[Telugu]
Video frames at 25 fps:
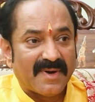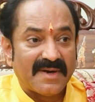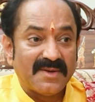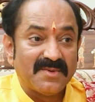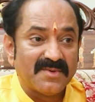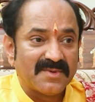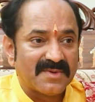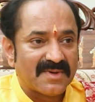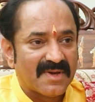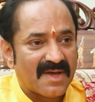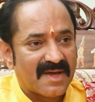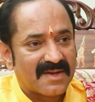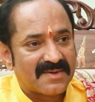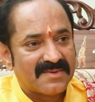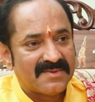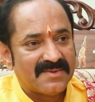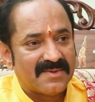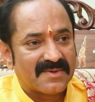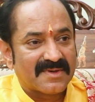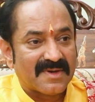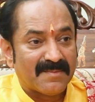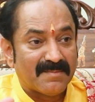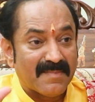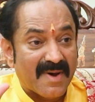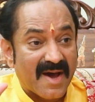పడి ఉన్నారు
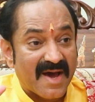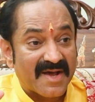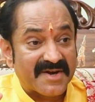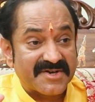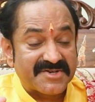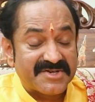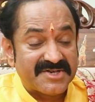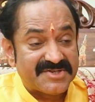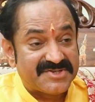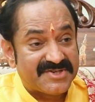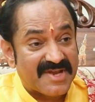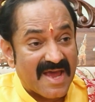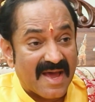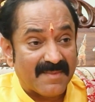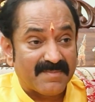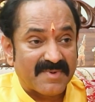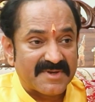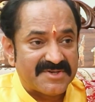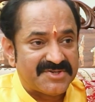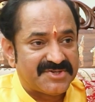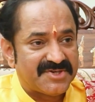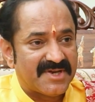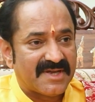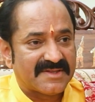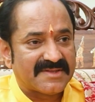ఒక మహర్షి
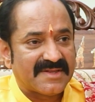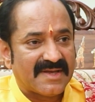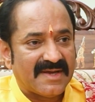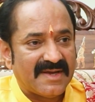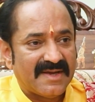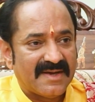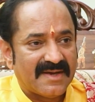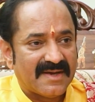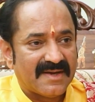శాపం చేత